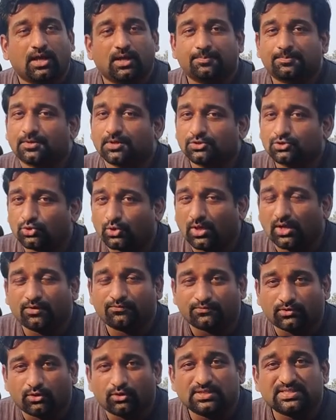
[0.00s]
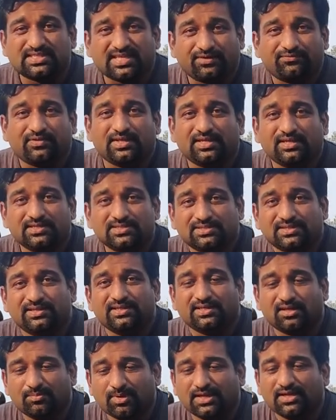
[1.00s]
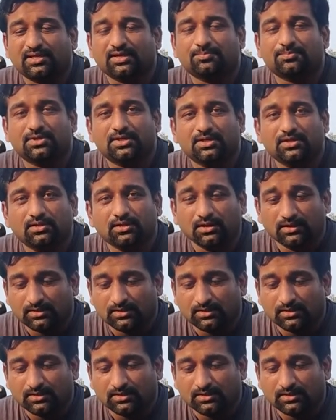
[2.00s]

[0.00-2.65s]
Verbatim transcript: आपका जो आफ्टरऑल सेफ्टी कंसर्न है कि बाइक आपकी